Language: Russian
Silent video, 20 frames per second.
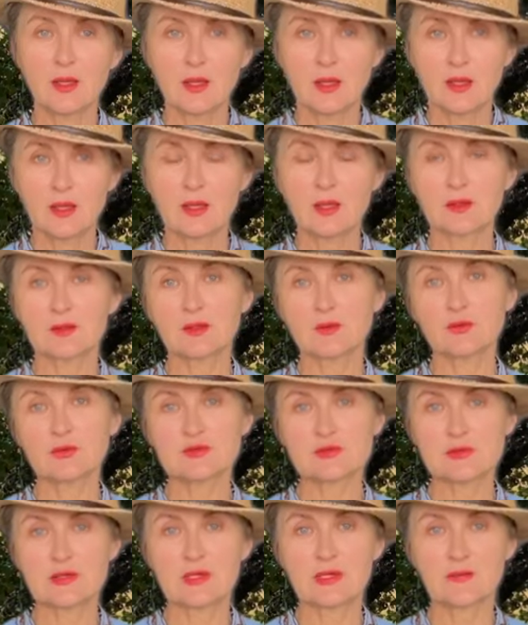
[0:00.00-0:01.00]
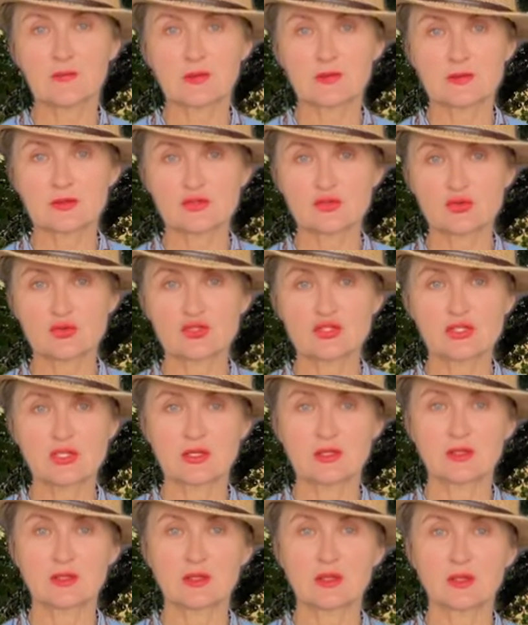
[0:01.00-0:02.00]
Это усиливает
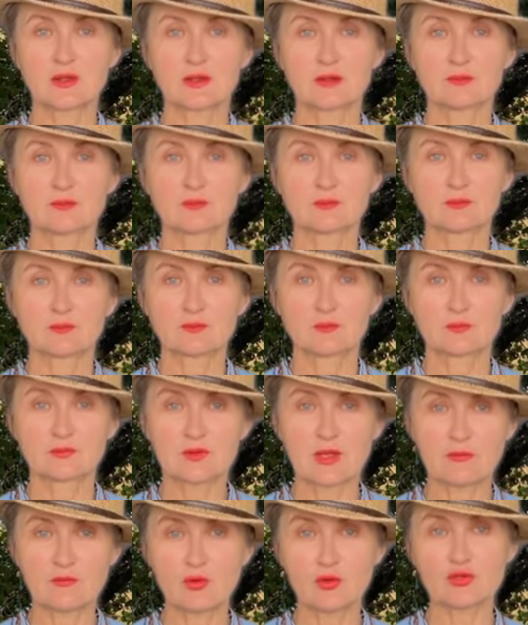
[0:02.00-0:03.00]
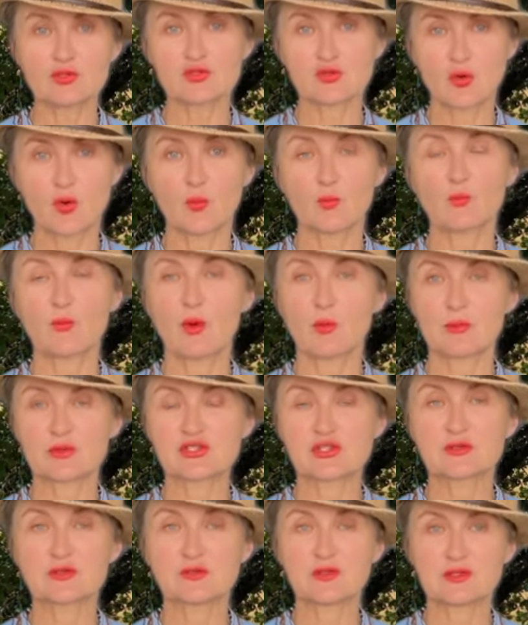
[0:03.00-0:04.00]
ощущение того, что
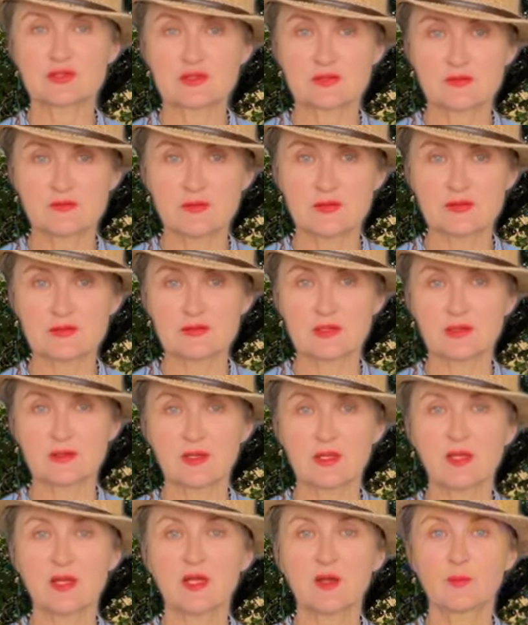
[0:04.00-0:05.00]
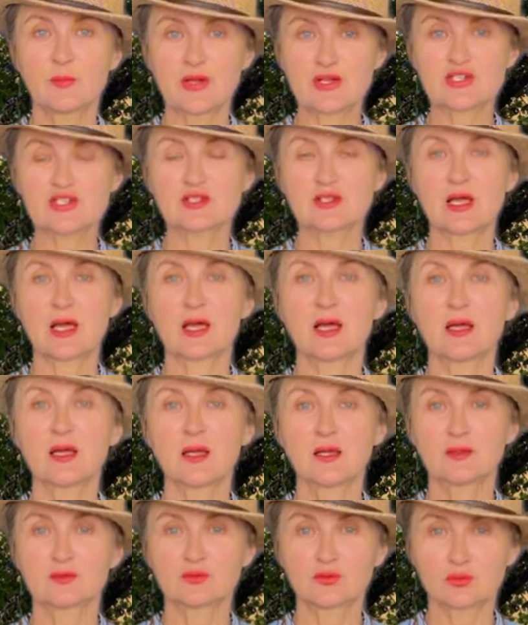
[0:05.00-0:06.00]
помощь действительно пришла
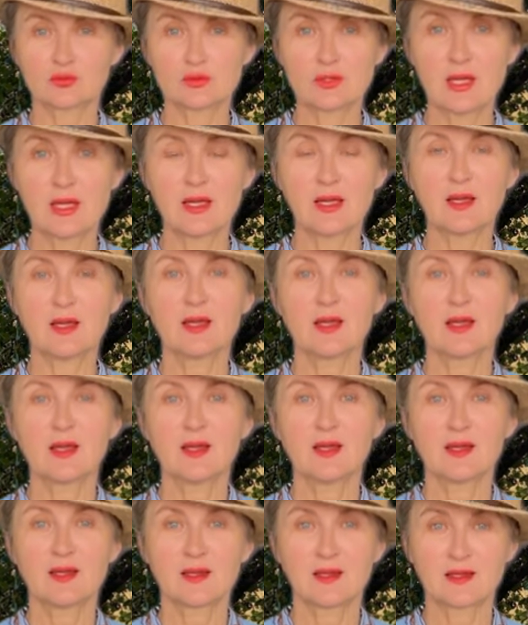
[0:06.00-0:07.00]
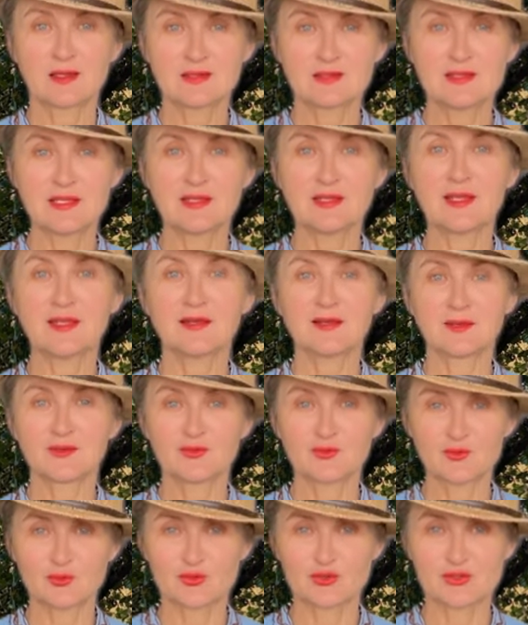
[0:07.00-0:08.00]
туда, где
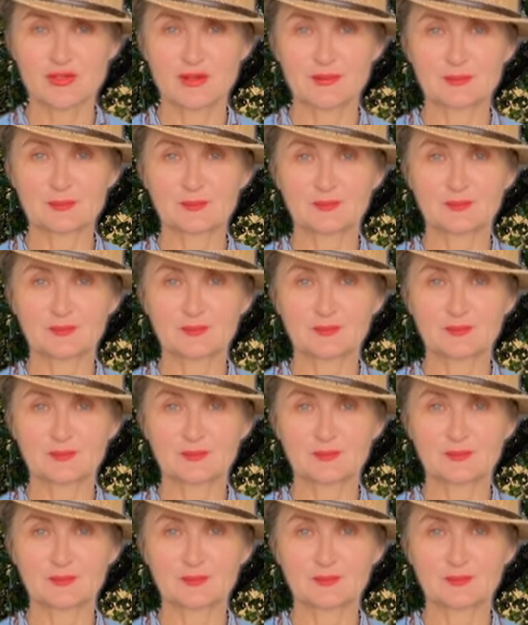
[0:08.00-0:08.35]
нужно.